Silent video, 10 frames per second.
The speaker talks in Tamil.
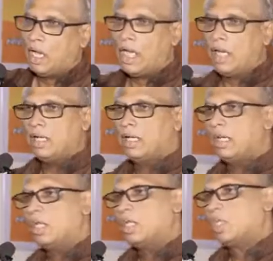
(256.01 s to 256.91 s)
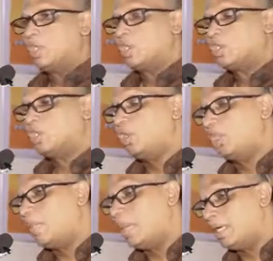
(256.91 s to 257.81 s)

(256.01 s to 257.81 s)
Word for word: ஆனால் சொந்த